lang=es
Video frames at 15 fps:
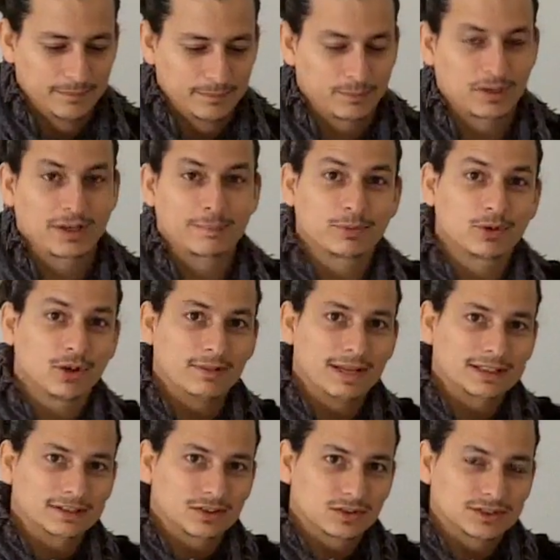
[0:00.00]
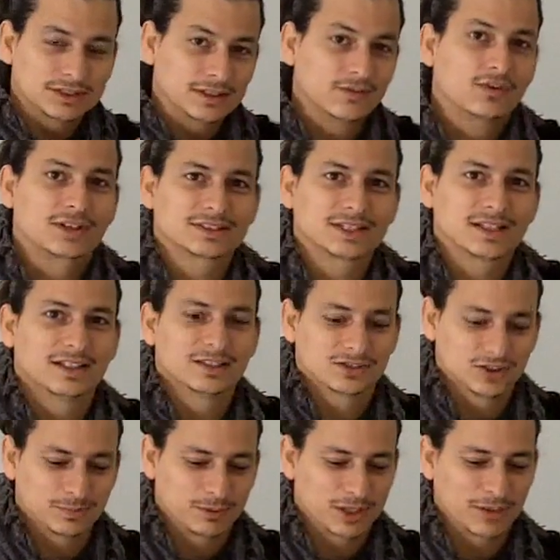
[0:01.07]
¿Por qué puedo hablar con tanta fuerza de
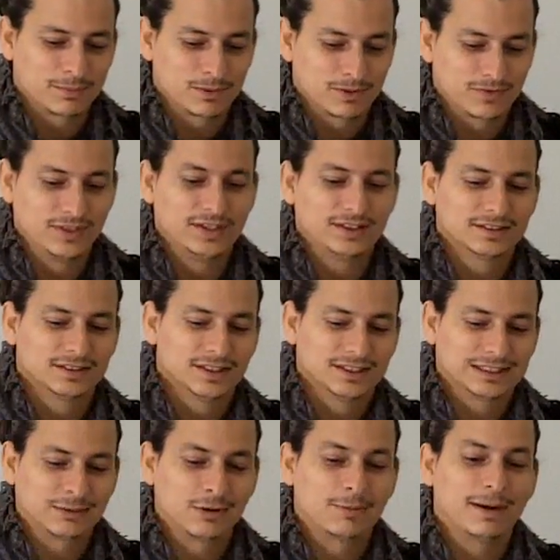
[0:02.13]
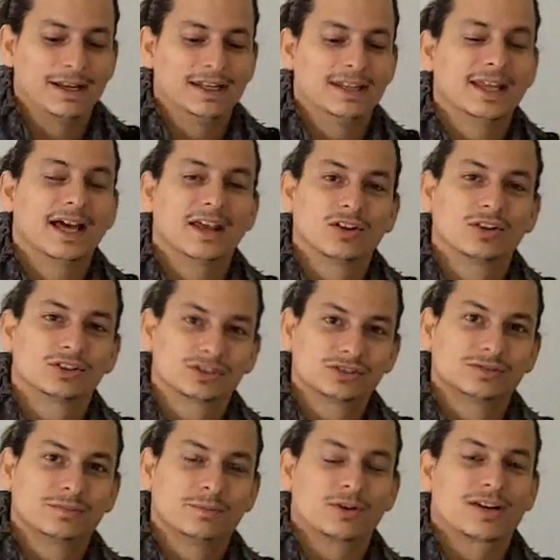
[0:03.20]
esto? Porque por fin estamos validados
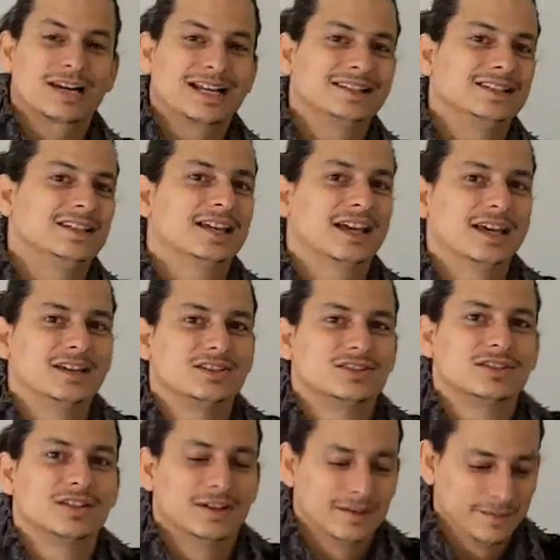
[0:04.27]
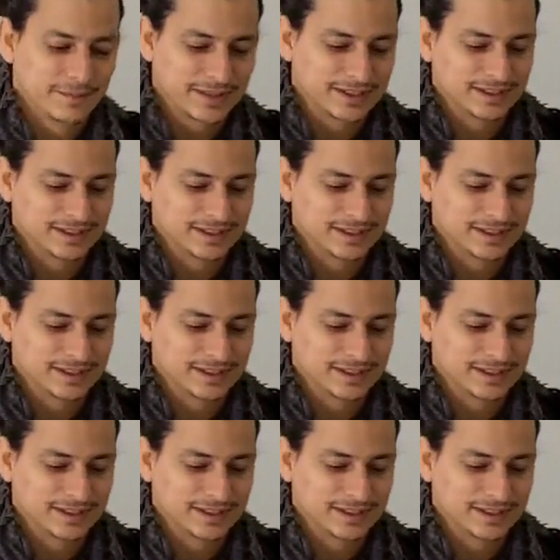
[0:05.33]
por Randy Gage, que